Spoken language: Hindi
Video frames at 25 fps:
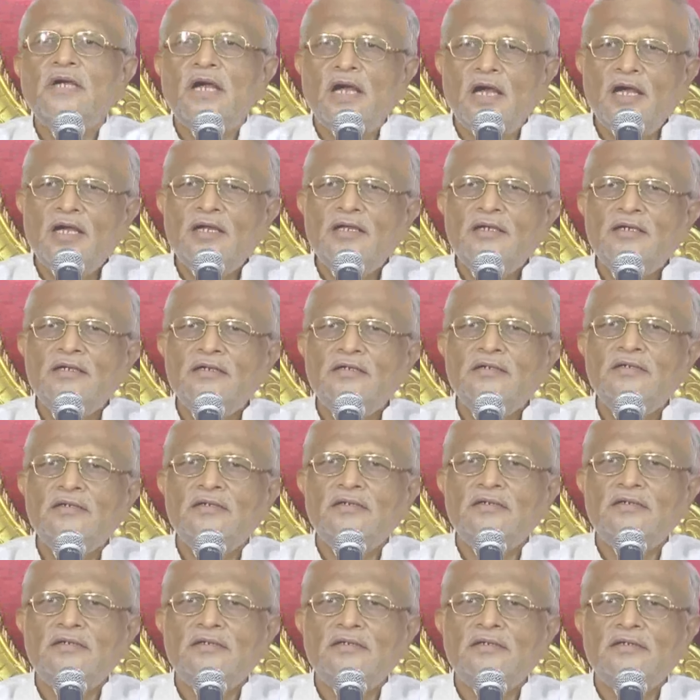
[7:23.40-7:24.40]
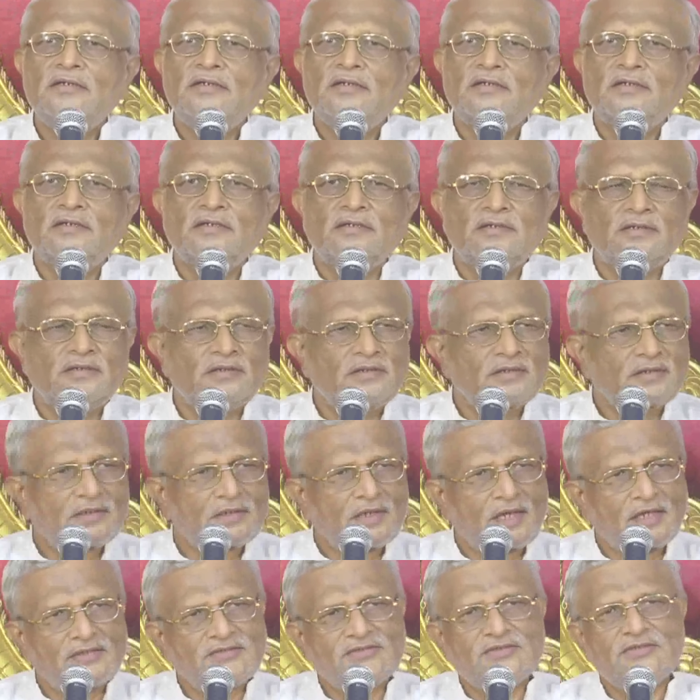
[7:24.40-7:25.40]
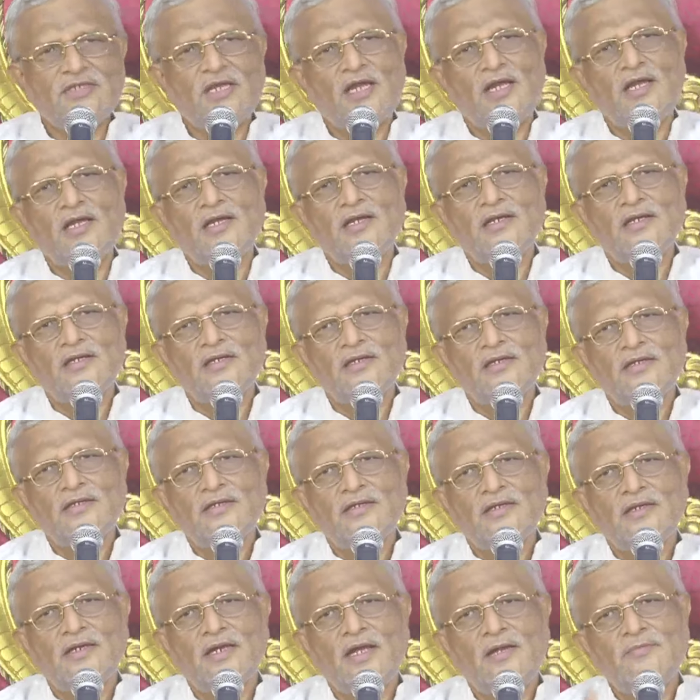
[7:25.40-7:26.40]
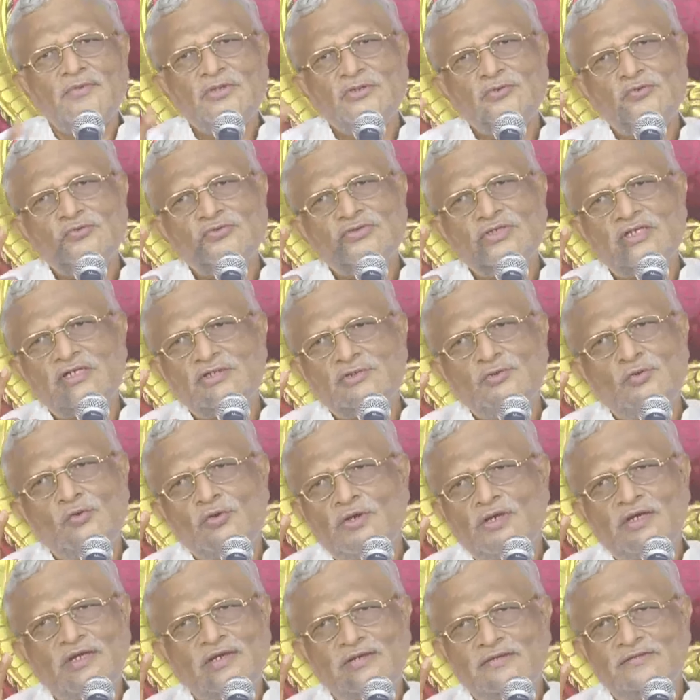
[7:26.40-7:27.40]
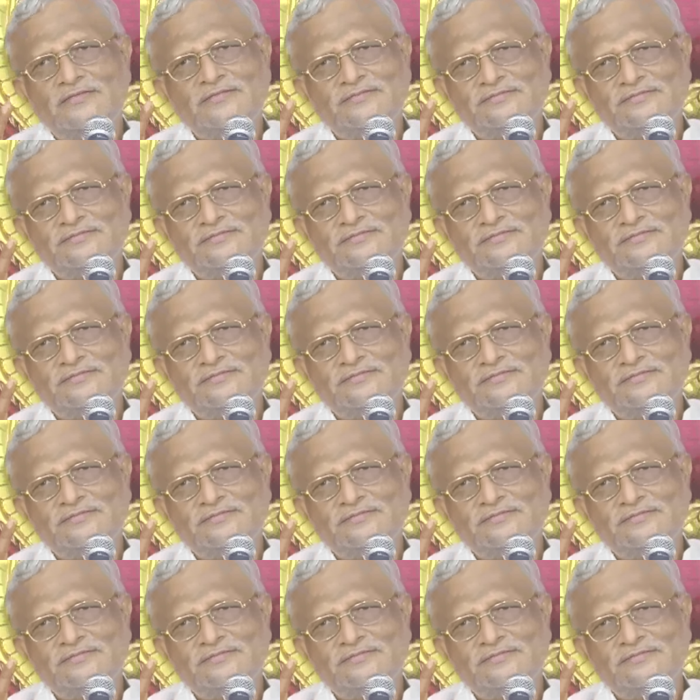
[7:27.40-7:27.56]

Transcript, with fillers: हाँ अच्छा अभी दूसरे दो है